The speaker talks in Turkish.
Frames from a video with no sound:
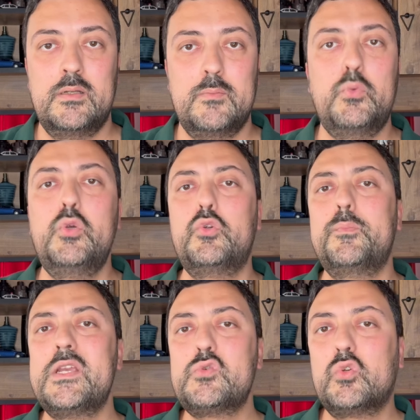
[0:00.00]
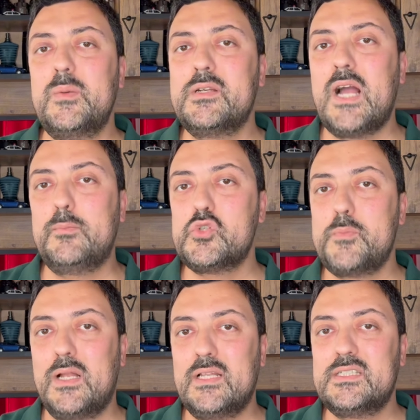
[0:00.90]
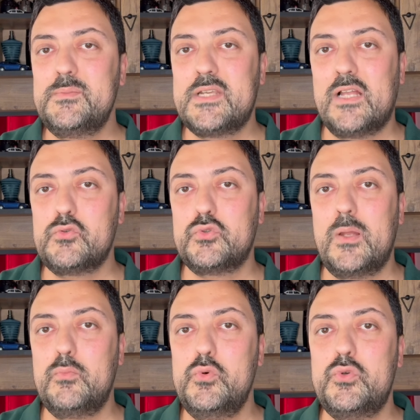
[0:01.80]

Bluetooth 5.1 kablosuz bağlantı imkanı sunan